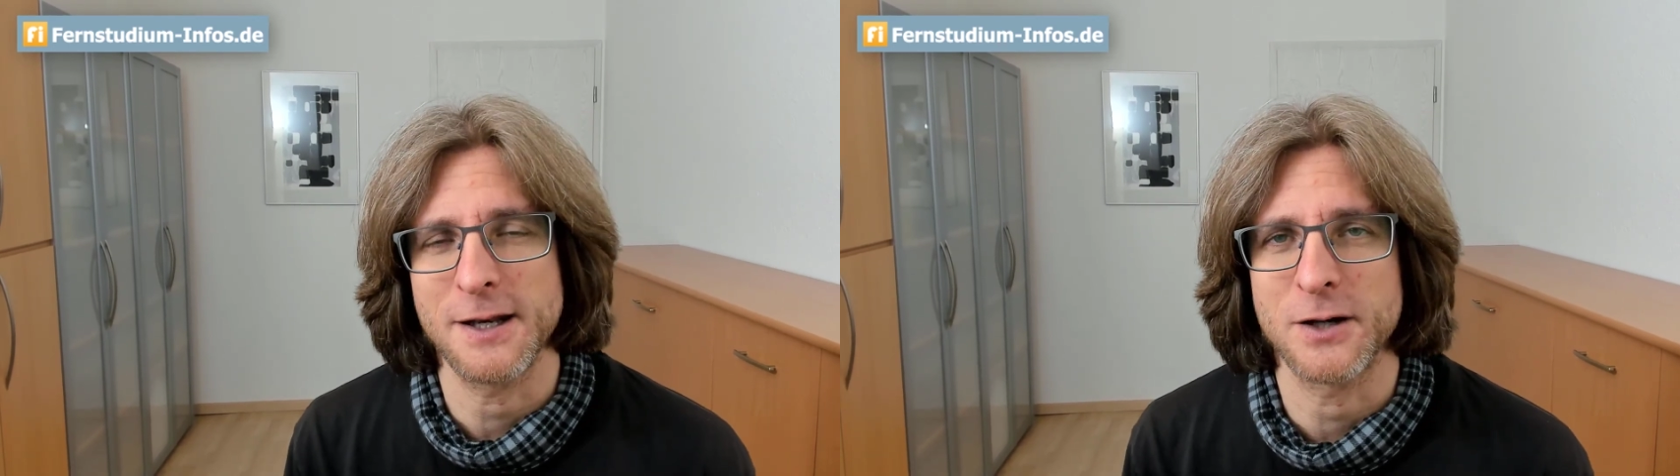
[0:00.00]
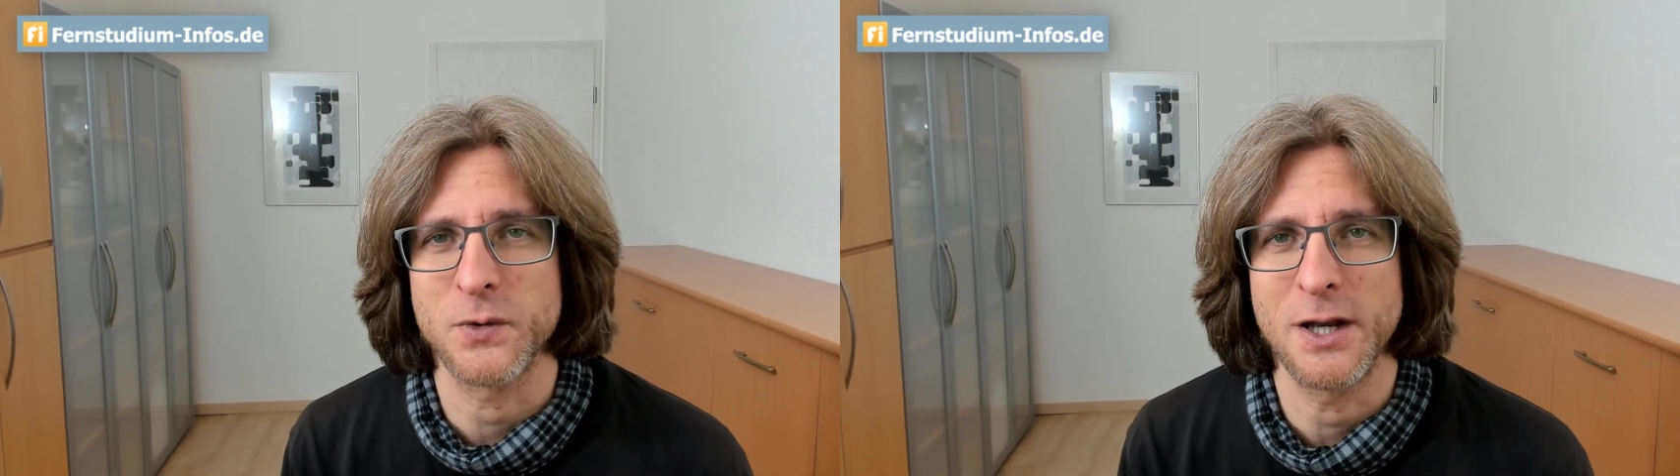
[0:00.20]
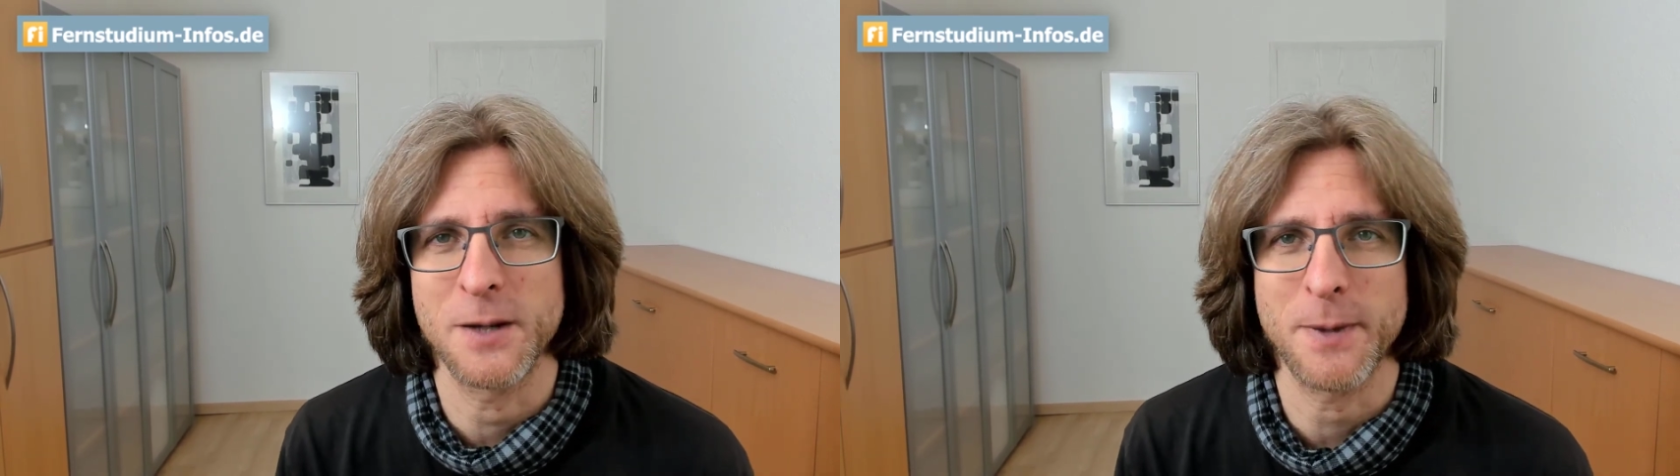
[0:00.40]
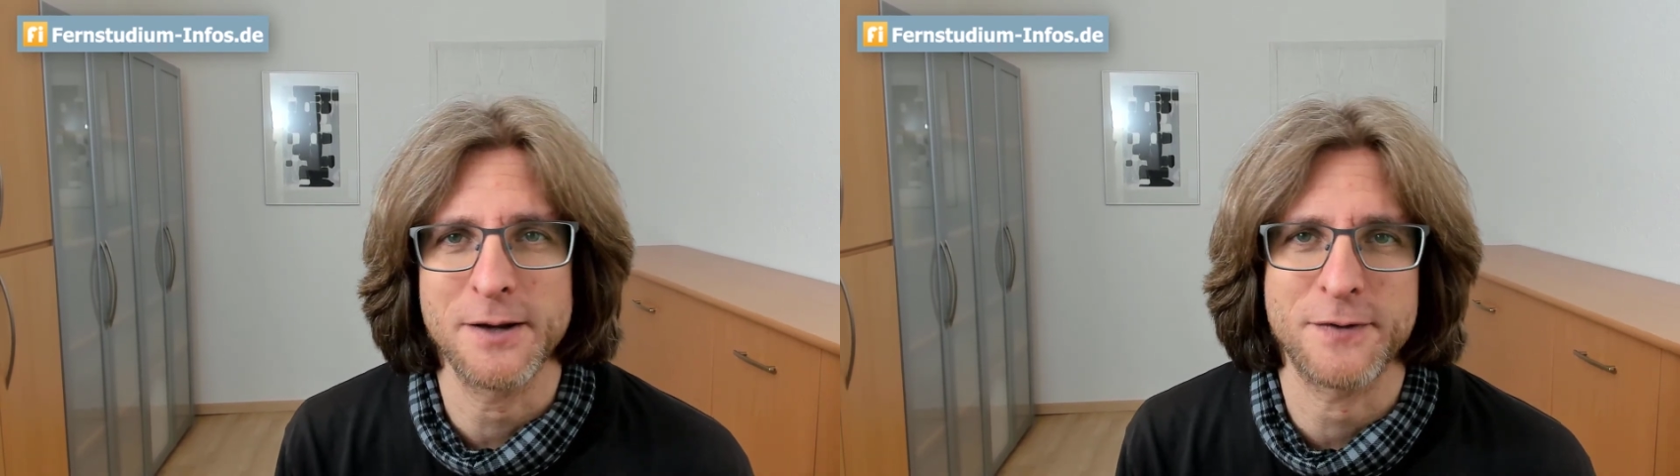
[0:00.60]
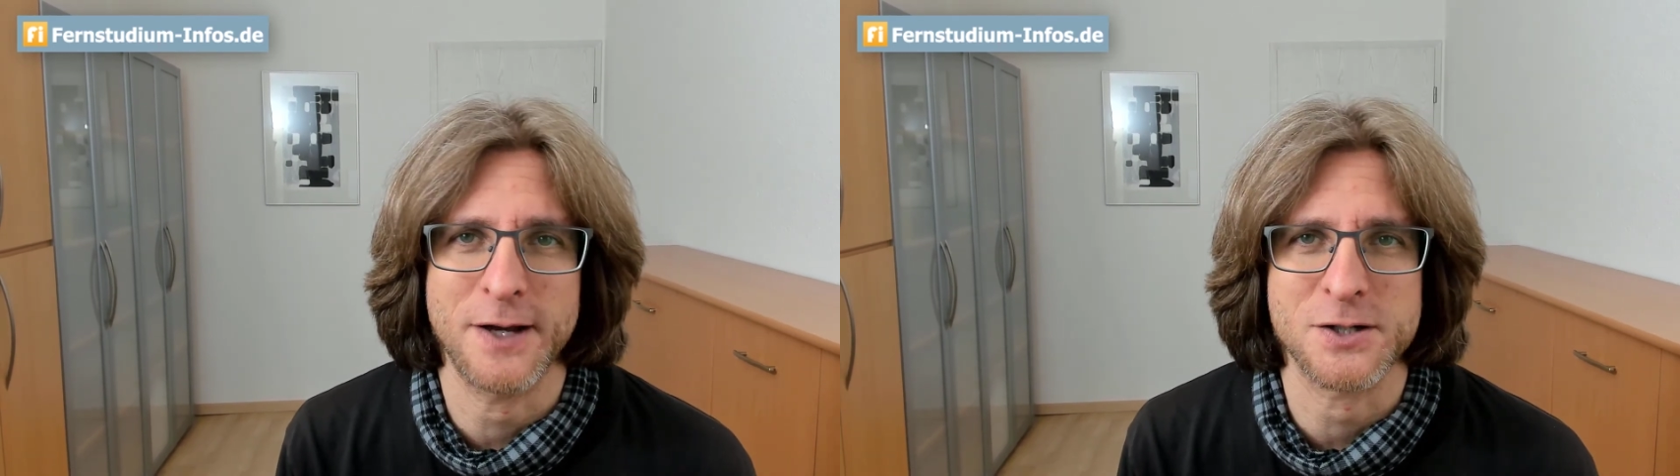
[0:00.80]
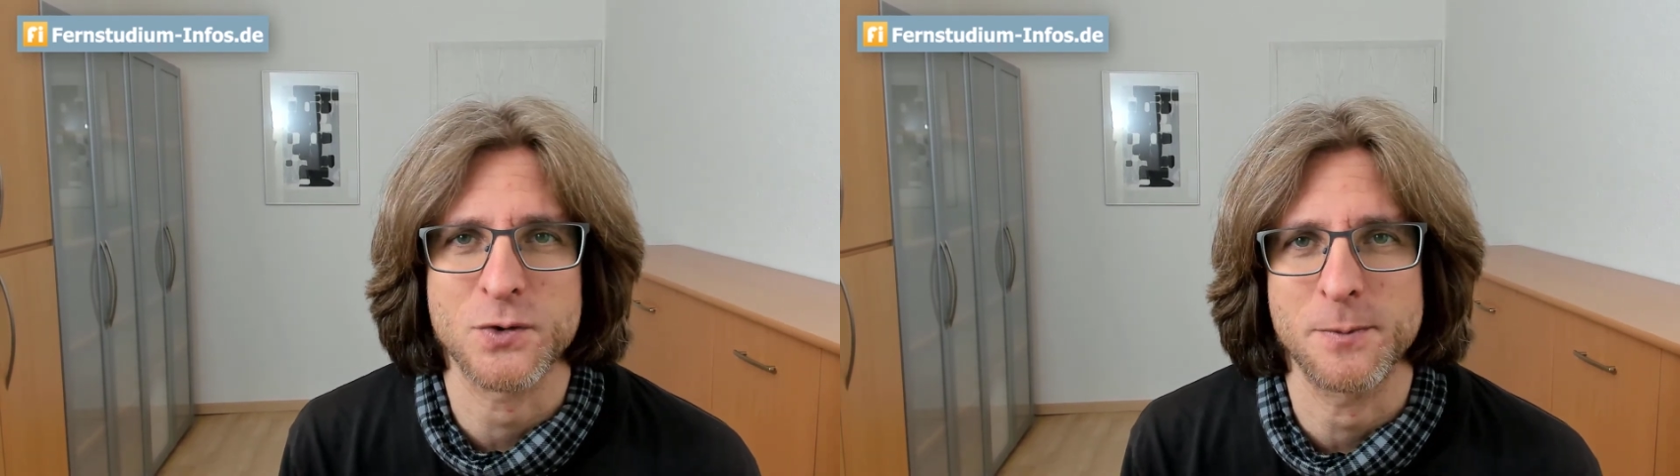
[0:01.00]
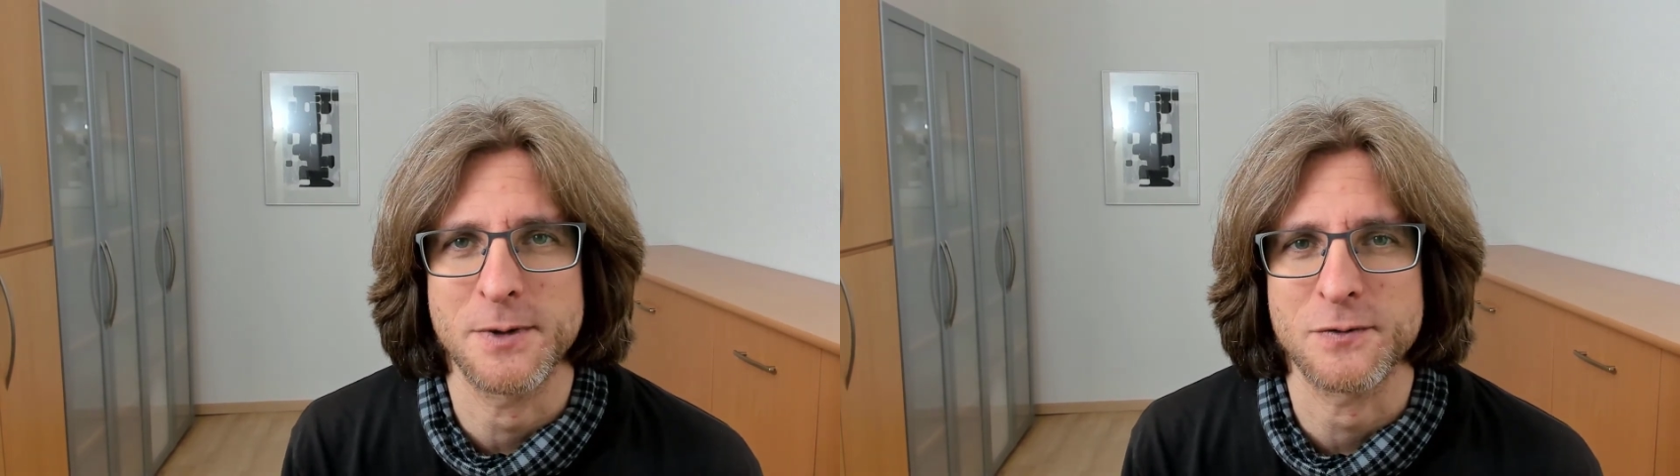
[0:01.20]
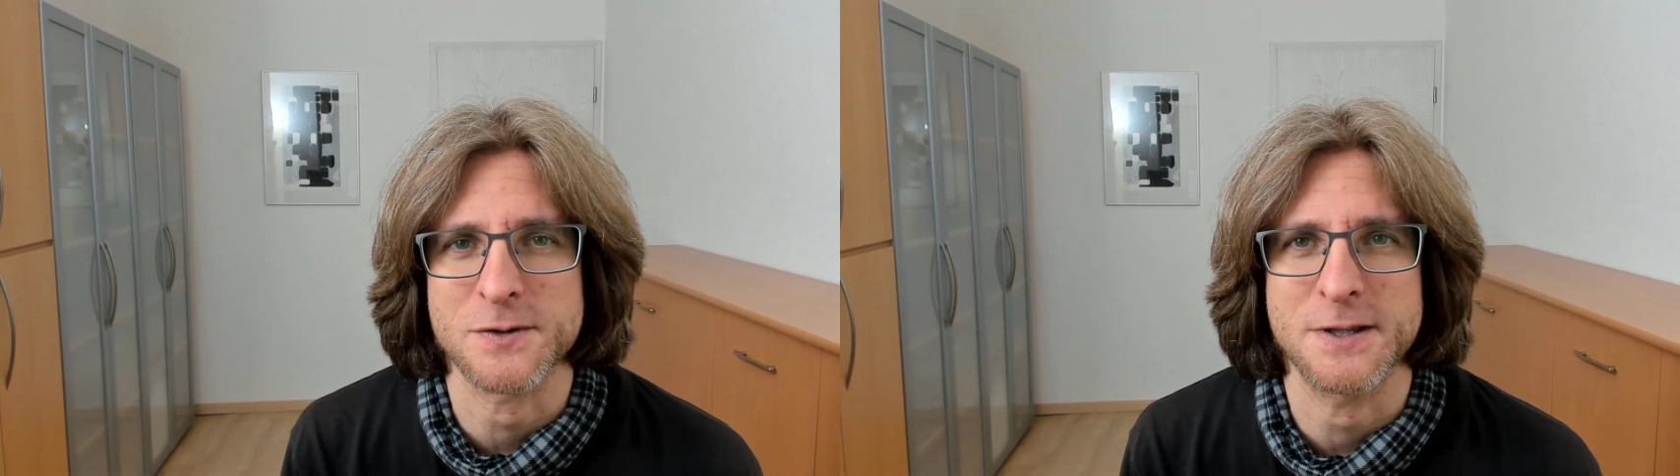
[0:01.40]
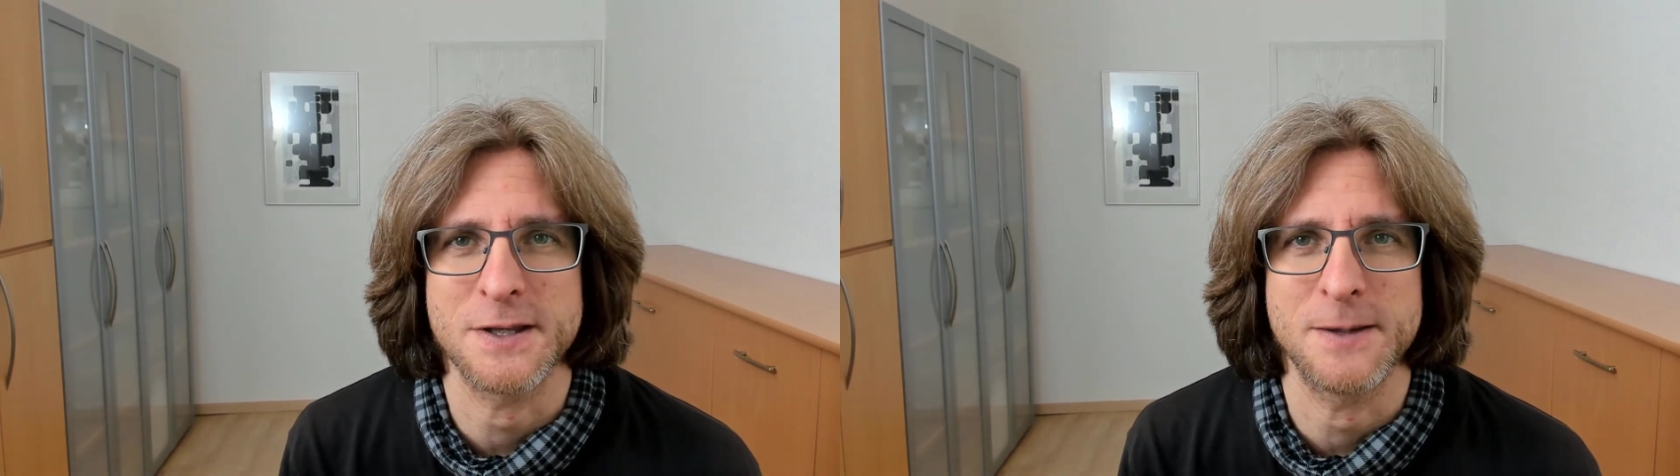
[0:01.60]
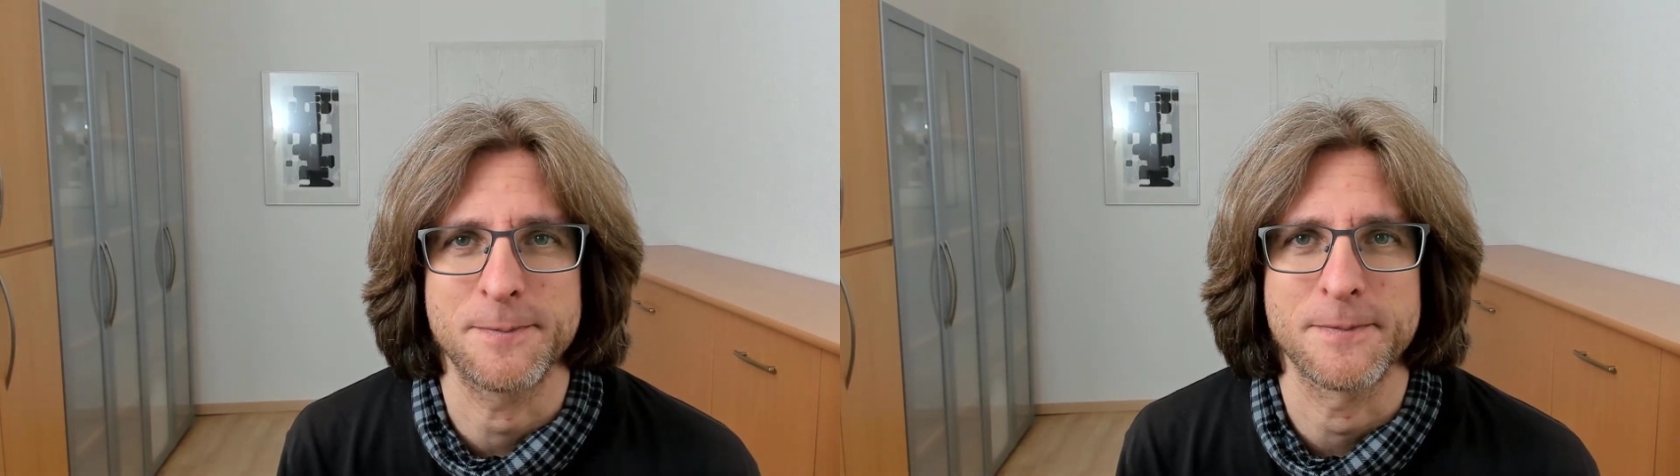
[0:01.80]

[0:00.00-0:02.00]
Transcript: natürlich bei fernstudiuminfos.de.